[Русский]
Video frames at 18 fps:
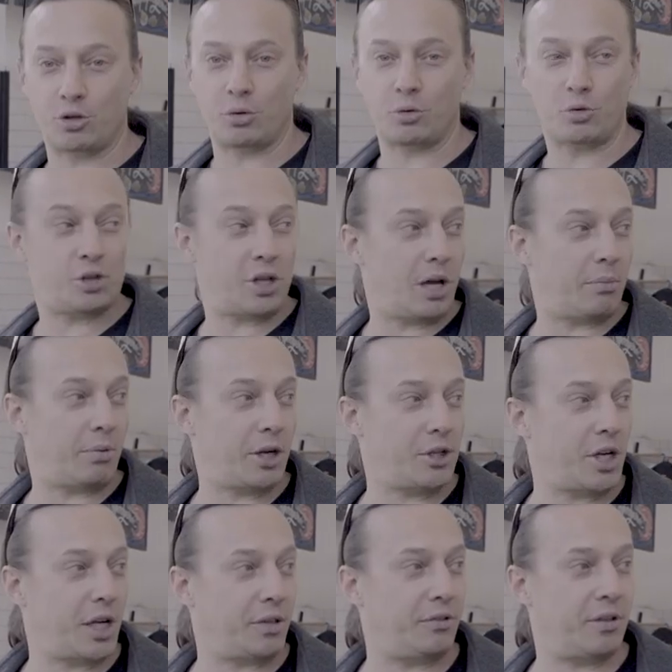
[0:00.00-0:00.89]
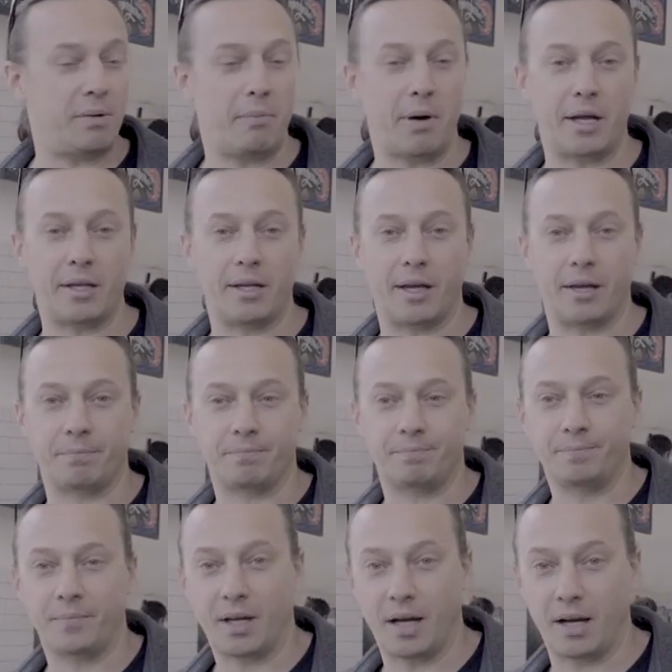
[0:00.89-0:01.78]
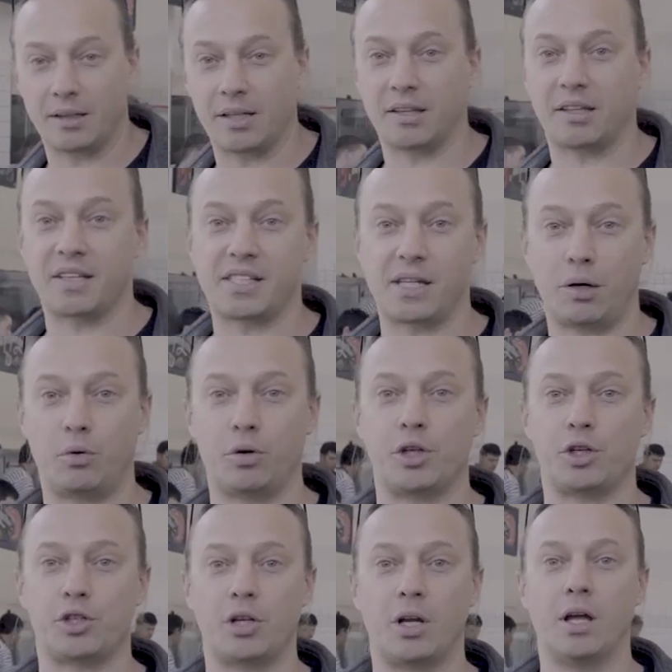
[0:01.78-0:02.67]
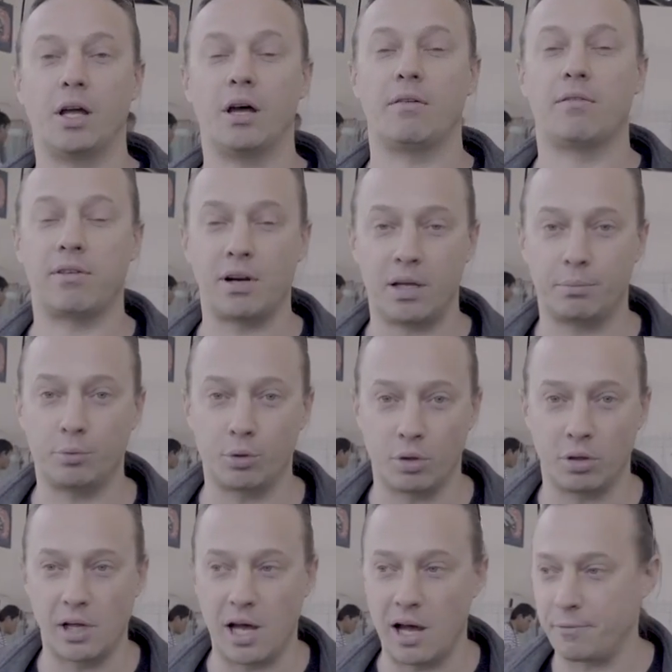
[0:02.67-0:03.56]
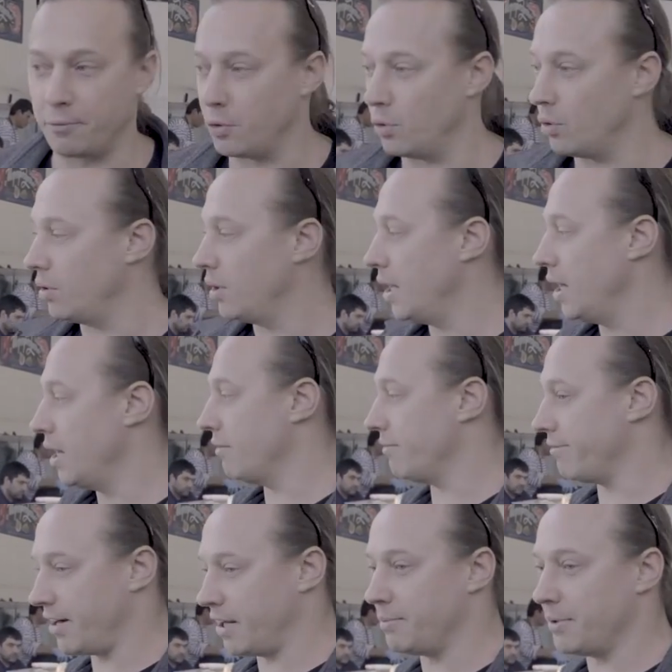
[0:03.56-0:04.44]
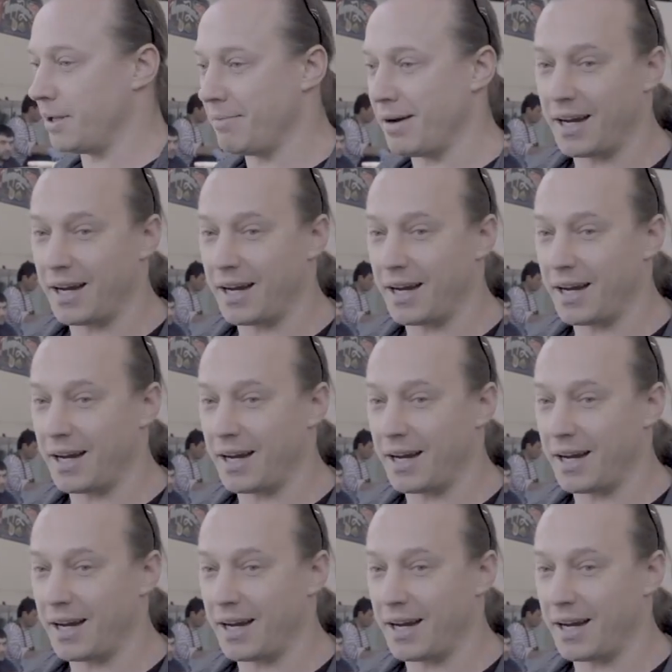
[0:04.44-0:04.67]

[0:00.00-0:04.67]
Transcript: что нужно обращать внимание, когда ты заходишь в рыбную лавку, в рыбный